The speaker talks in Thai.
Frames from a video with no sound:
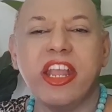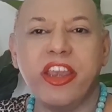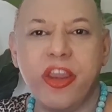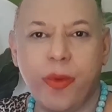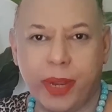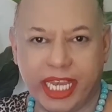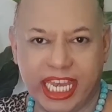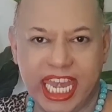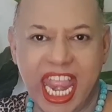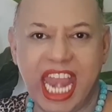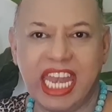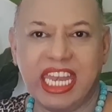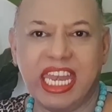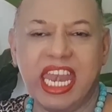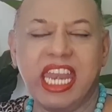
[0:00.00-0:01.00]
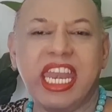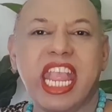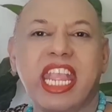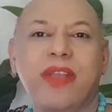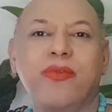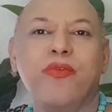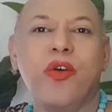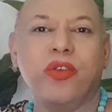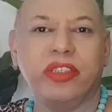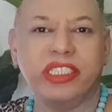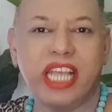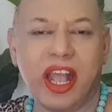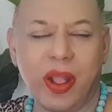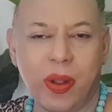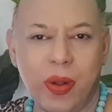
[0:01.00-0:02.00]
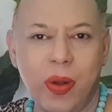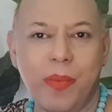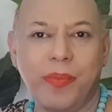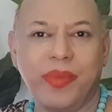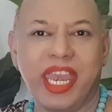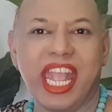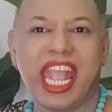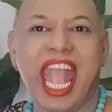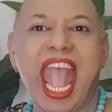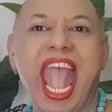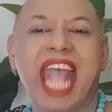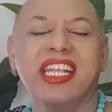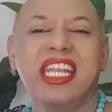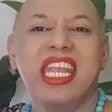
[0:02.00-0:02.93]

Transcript: โดดเด่นในวงสังคมนะคะ